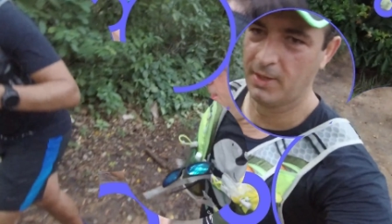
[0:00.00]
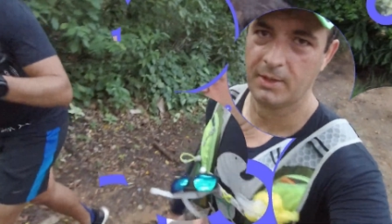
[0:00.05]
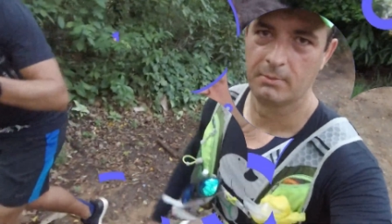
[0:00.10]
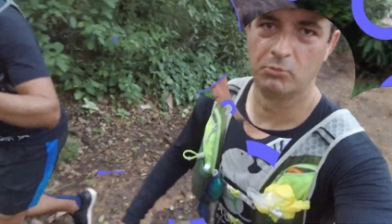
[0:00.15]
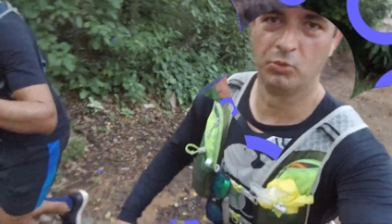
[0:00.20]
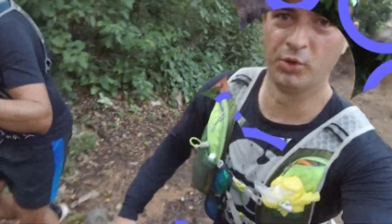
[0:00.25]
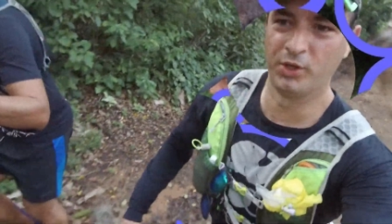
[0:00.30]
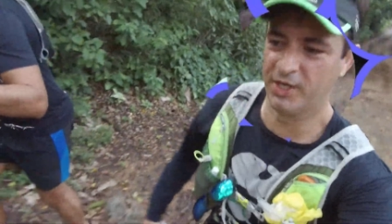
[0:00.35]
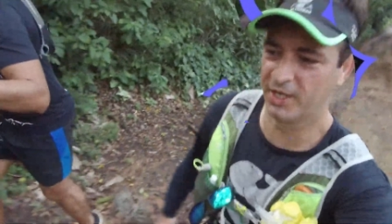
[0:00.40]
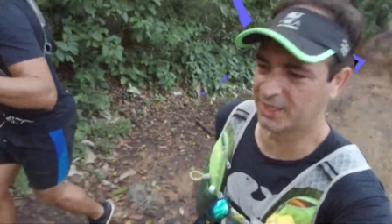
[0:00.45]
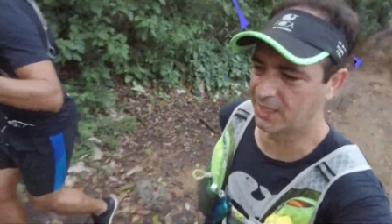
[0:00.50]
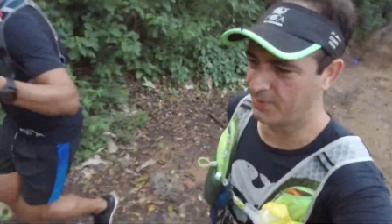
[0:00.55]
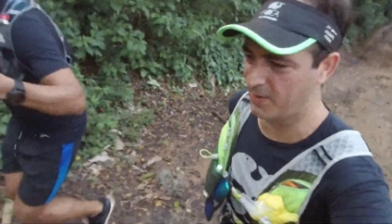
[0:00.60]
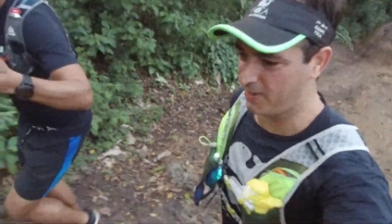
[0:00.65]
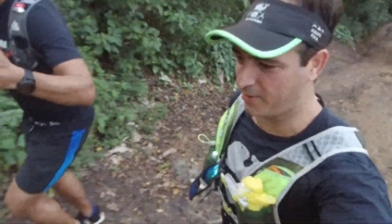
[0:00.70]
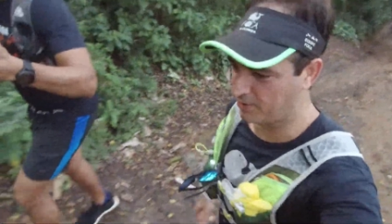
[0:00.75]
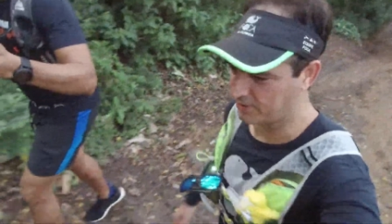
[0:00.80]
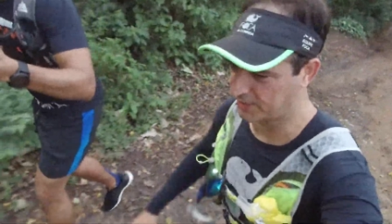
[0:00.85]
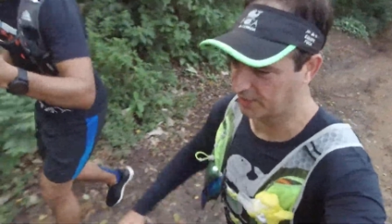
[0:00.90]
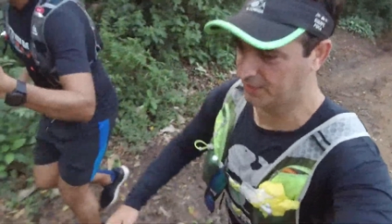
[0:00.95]
Bonito, hein,
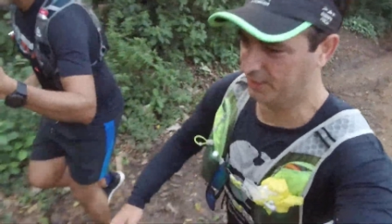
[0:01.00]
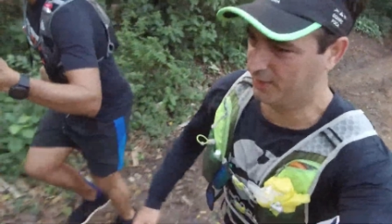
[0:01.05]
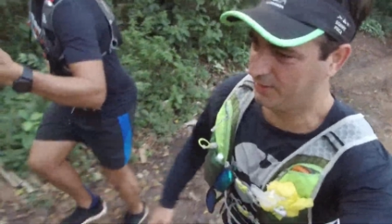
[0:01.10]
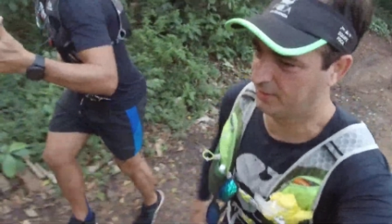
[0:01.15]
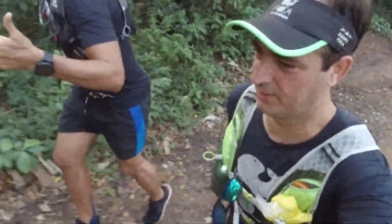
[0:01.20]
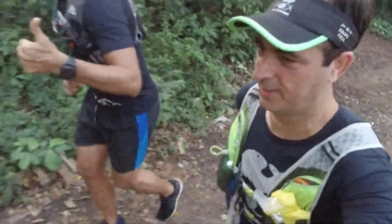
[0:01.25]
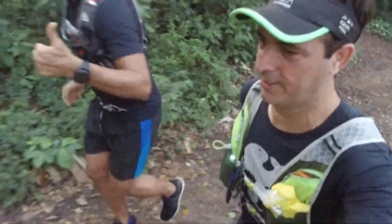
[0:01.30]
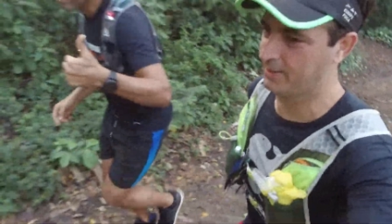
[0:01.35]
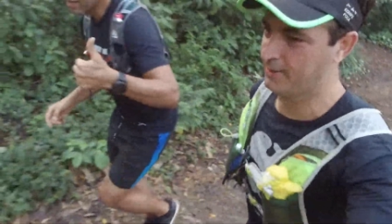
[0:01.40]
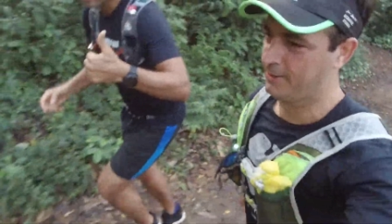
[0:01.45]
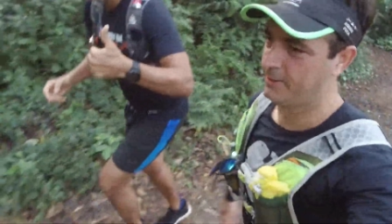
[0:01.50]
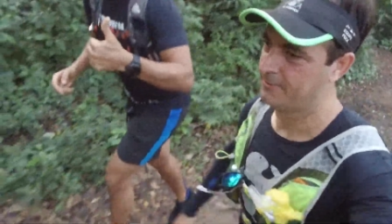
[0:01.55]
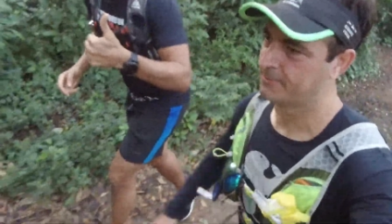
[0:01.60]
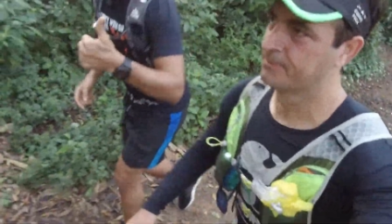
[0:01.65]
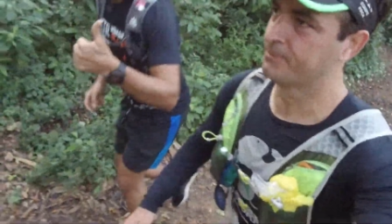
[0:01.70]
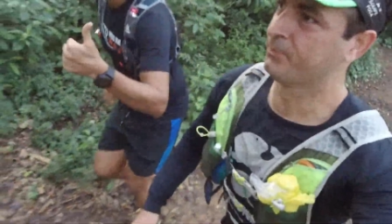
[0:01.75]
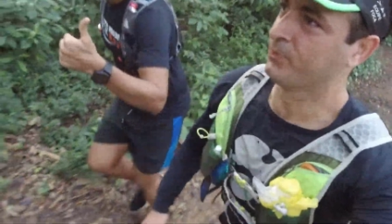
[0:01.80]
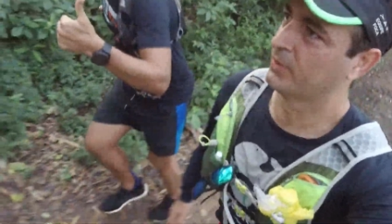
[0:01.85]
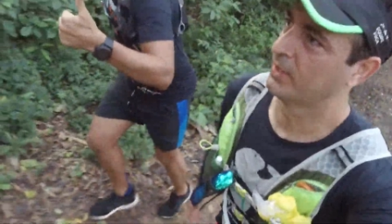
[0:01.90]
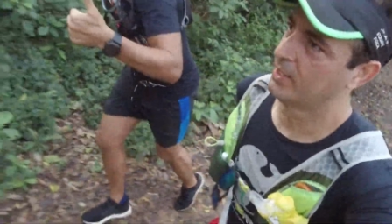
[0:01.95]
Marcão? Isso aqui é isso aí, cara.
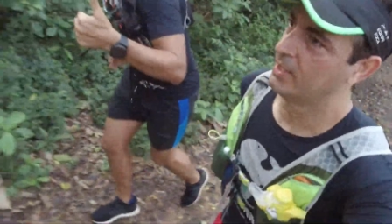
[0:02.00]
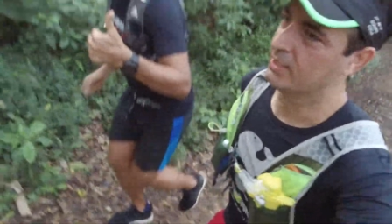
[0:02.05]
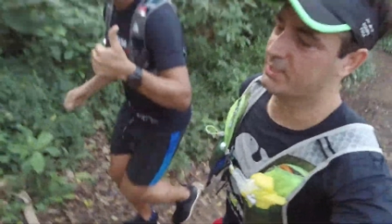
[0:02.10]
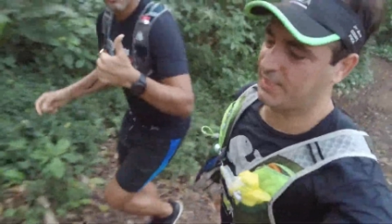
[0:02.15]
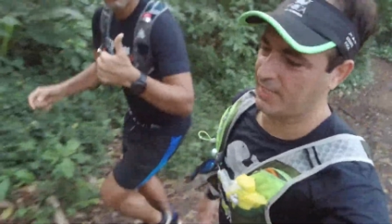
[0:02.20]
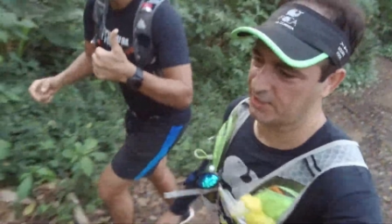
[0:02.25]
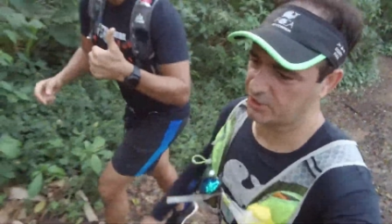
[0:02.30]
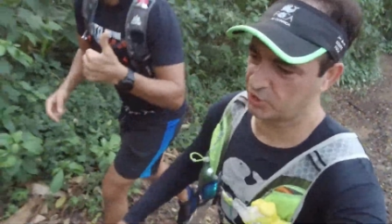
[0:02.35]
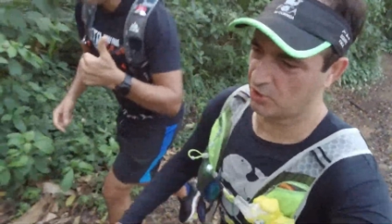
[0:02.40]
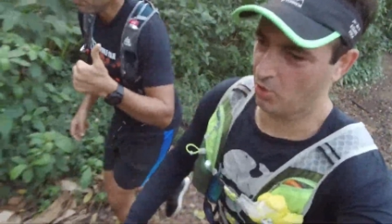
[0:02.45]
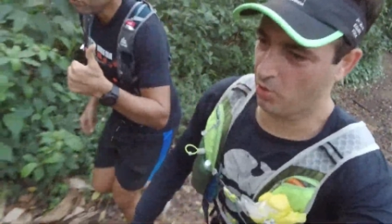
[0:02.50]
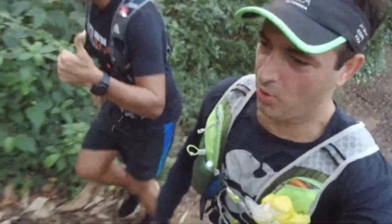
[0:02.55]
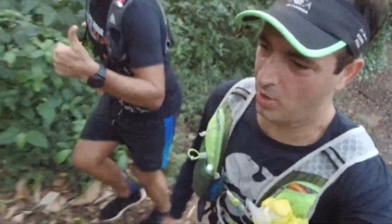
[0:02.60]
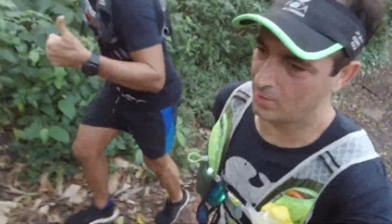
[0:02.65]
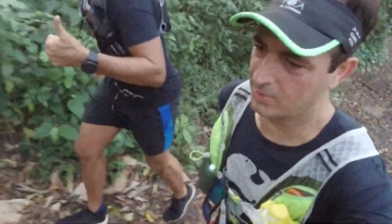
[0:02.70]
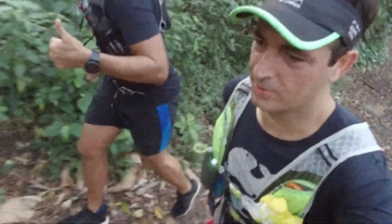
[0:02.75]
7 km,